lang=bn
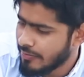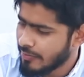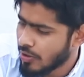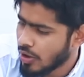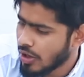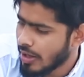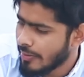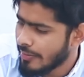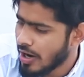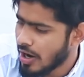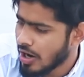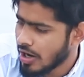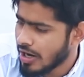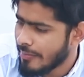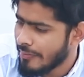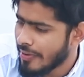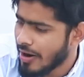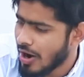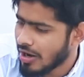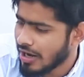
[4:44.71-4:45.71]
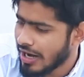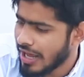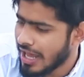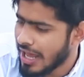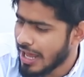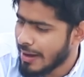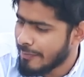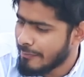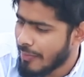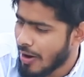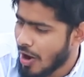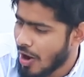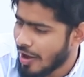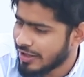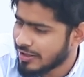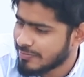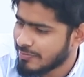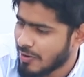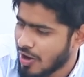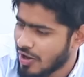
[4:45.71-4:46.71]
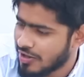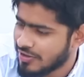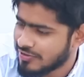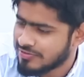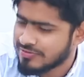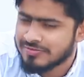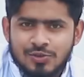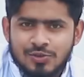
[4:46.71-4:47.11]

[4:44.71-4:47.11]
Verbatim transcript: মগলে mogle mogle বয়েজ বয়েজ